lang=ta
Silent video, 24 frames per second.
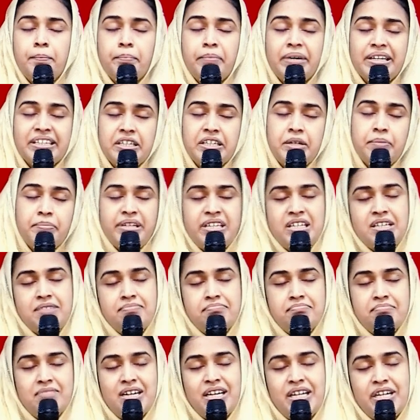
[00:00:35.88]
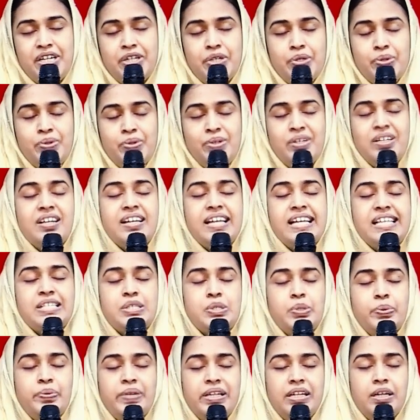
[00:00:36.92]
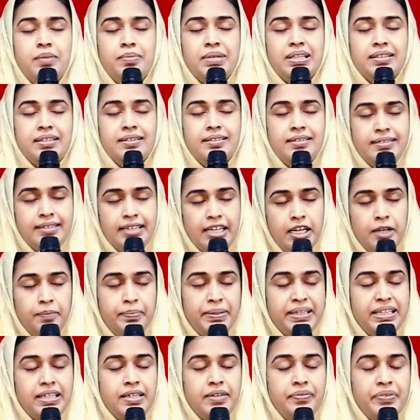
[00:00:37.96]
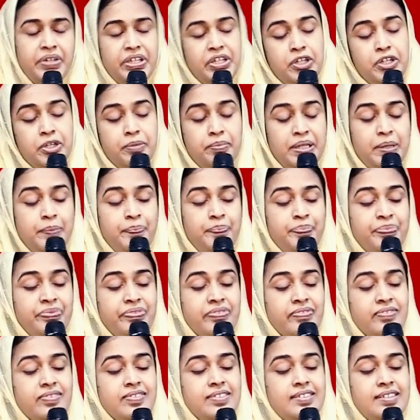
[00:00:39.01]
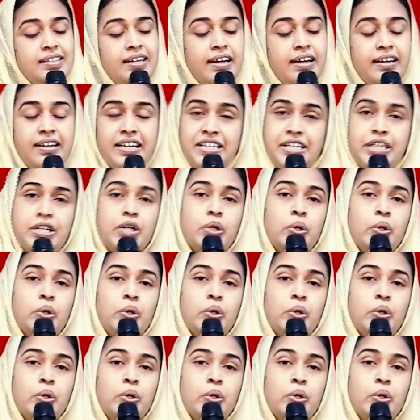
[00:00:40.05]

மகிமையாக மாறட்டும் இயேசுவன் நமதால் நல்ல பிதாவை ஆமேன் ரெண்டு